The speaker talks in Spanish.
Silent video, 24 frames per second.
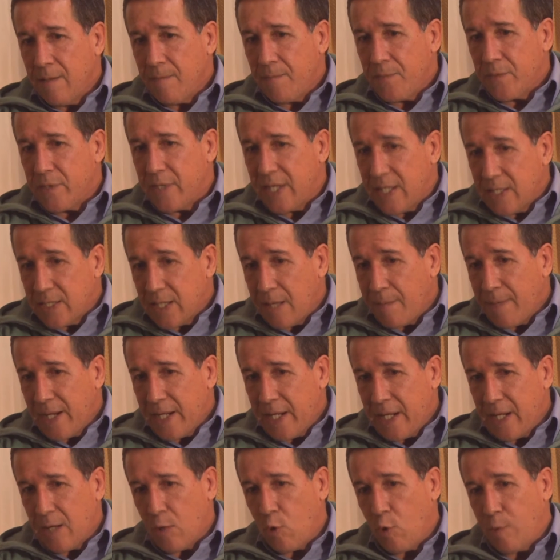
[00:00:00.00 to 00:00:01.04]
de esa
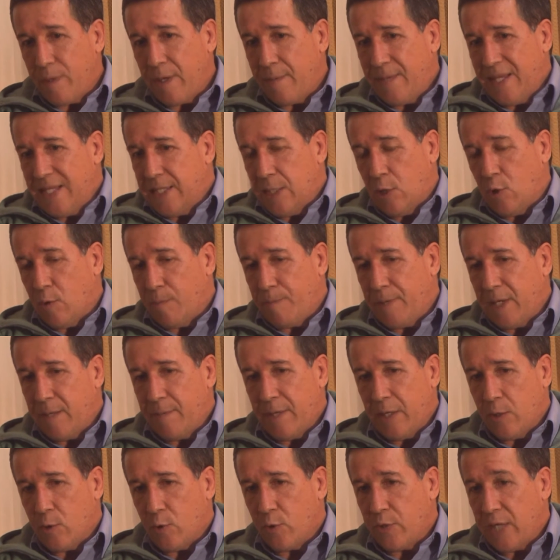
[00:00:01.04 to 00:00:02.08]
manera, obviamente, los
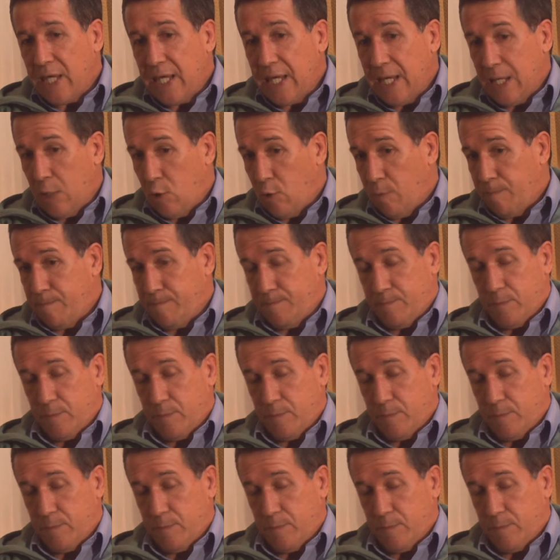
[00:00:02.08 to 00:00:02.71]
primeros días, los